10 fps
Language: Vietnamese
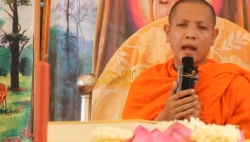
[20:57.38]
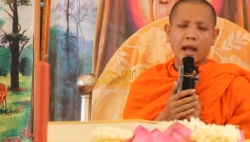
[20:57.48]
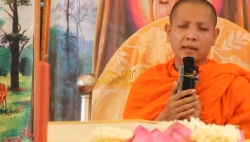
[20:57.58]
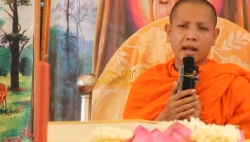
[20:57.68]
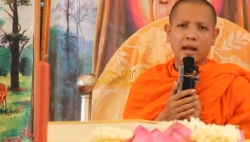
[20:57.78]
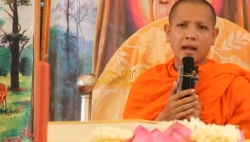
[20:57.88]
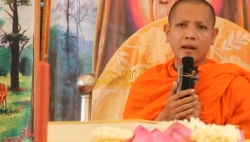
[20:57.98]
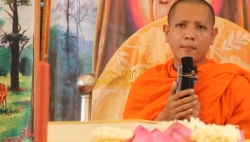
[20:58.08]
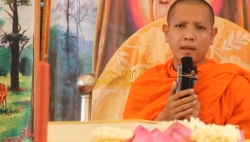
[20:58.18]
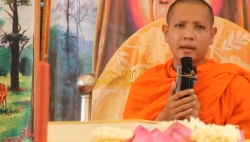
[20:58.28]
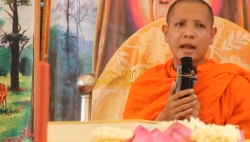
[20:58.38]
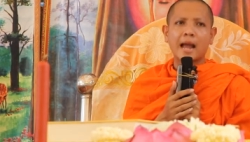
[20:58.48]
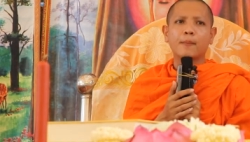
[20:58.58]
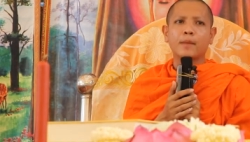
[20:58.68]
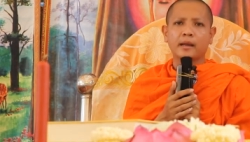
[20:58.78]
Hai tha miết
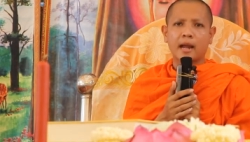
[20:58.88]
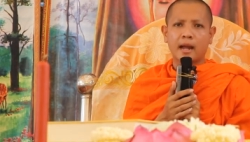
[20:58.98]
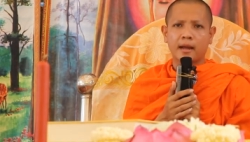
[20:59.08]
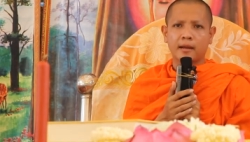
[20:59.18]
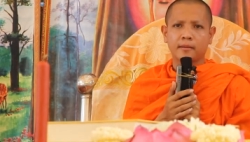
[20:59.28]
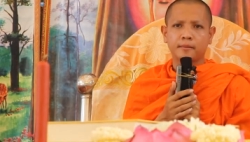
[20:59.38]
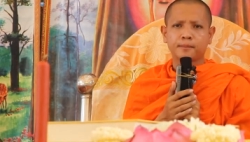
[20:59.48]
đa bày đà